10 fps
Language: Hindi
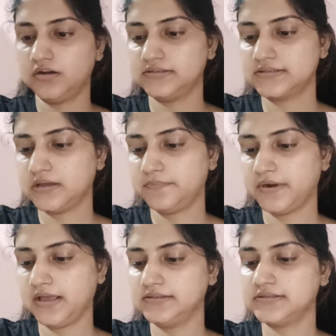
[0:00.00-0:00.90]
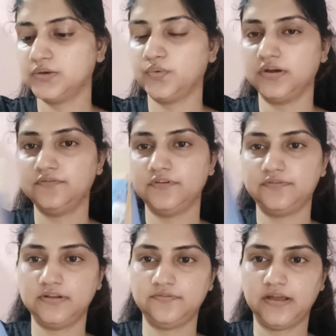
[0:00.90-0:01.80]
इसका प्राइस है वन
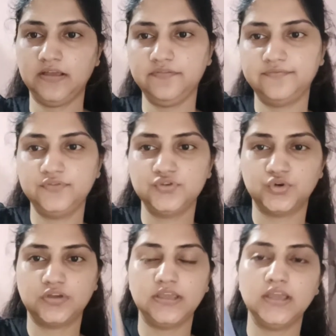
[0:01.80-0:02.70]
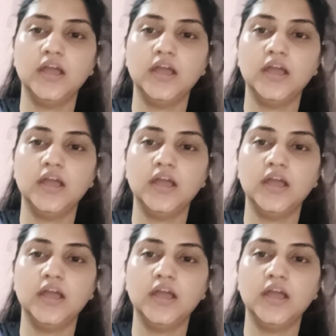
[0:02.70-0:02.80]
फिफ्टी फाइव जो कि